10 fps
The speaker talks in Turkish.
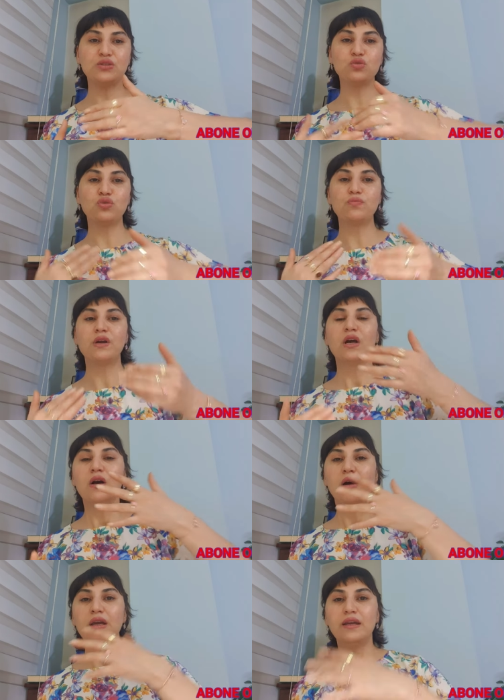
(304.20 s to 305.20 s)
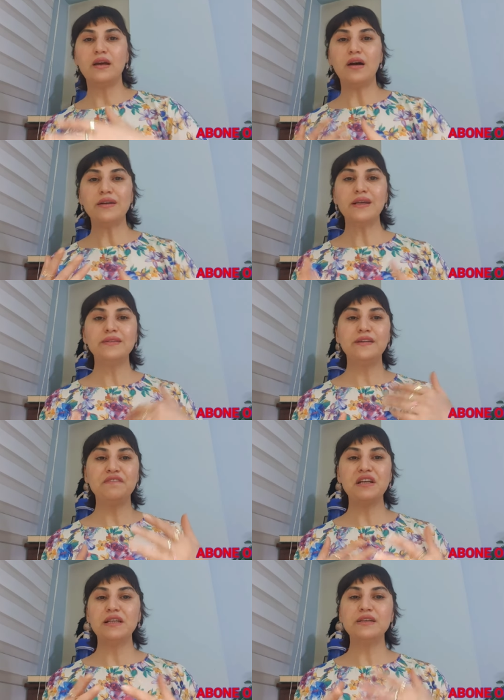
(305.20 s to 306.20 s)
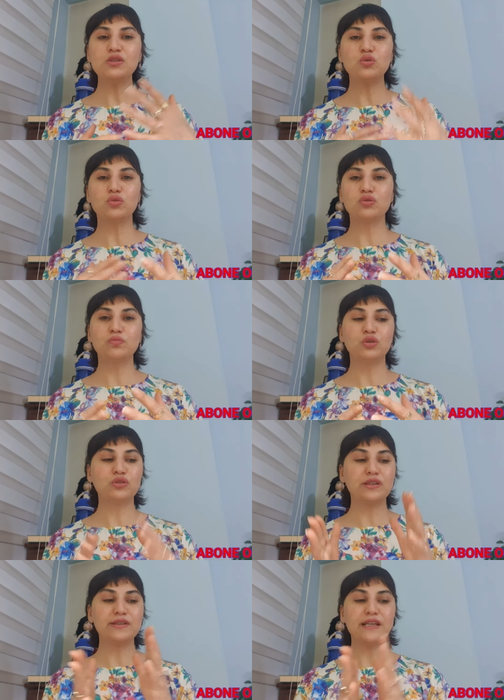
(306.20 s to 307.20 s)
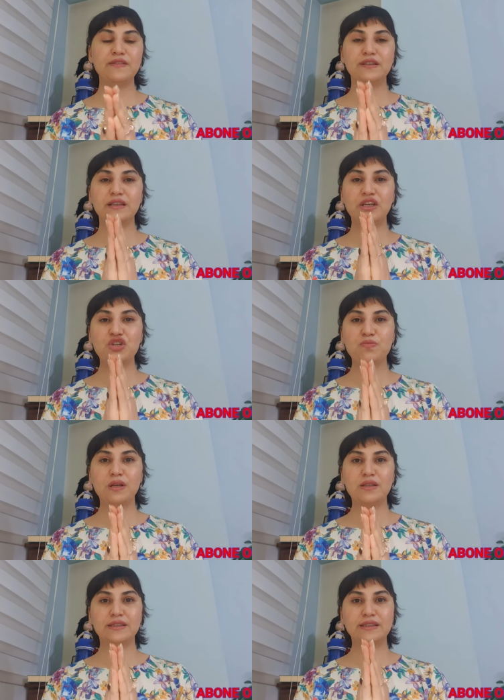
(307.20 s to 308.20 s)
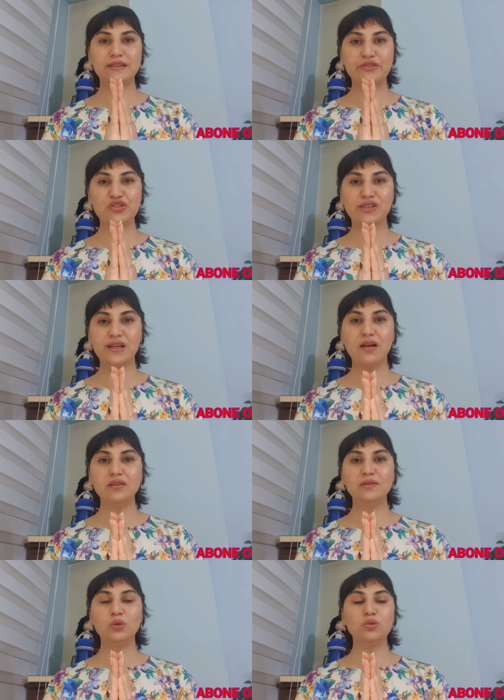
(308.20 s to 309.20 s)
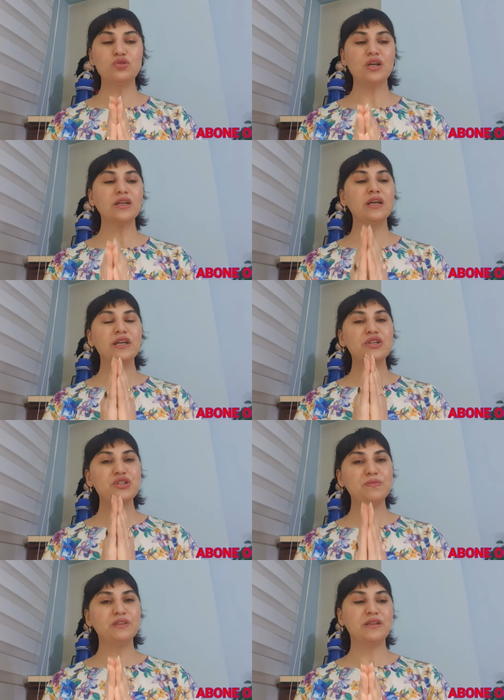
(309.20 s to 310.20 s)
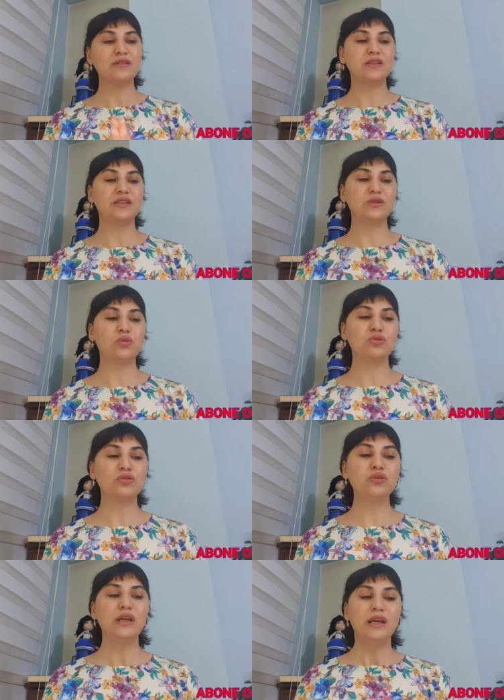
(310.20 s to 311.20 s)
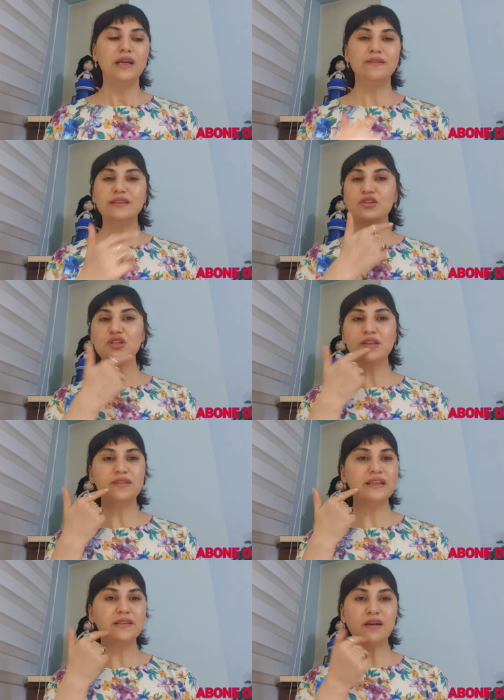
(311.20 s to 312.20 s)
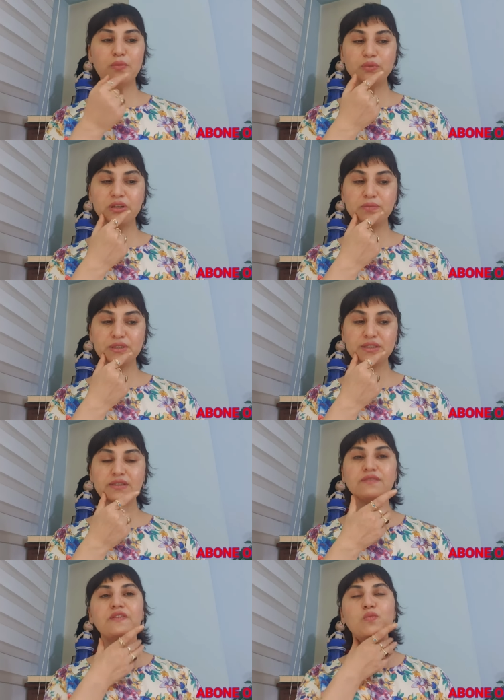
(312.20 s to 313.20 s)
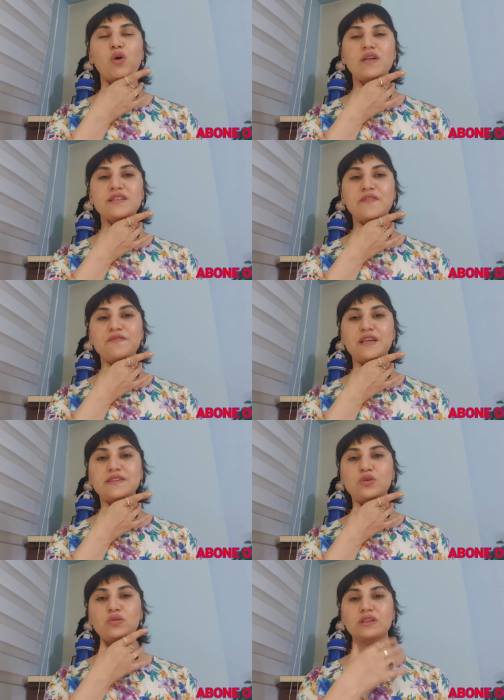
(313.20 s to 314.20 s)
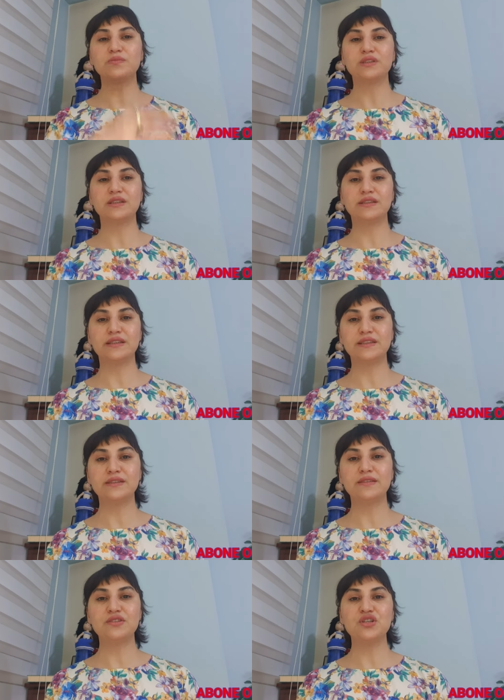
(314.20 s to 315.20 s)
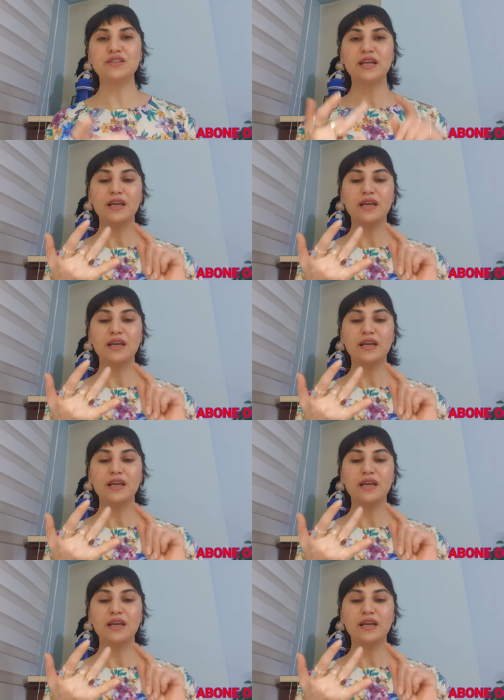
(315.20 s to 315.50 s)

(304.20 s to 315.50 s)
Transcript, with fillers: istiyorum e, araya devreleri soktum diyorsanız evet değişme sizin için sağlıklı olacak şimdiden hayırlı olsun evet diş eti iltihaplarımız ve boğaz enfeksiyonlarımıza dikkat edeceğiz